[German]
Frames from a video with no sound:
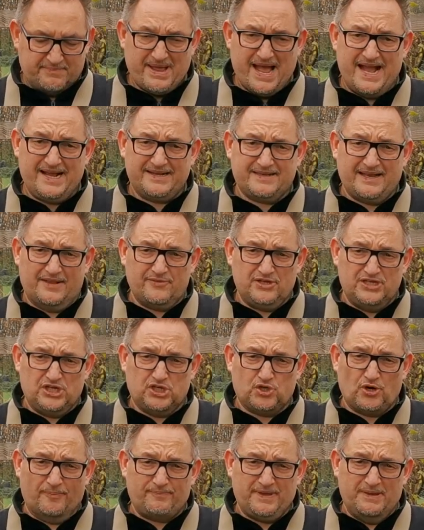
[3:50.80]
Merkt, also die
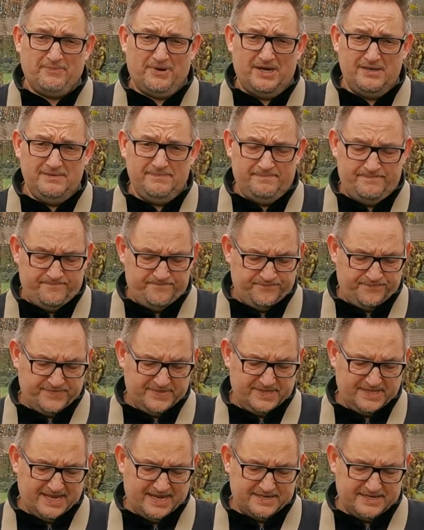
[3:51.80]
stoppt immer.
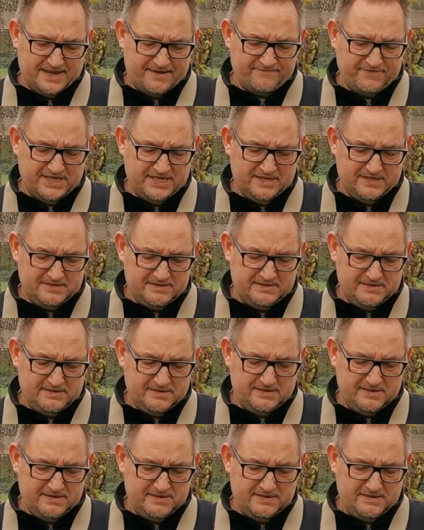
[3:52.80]
Dann haben wir hier,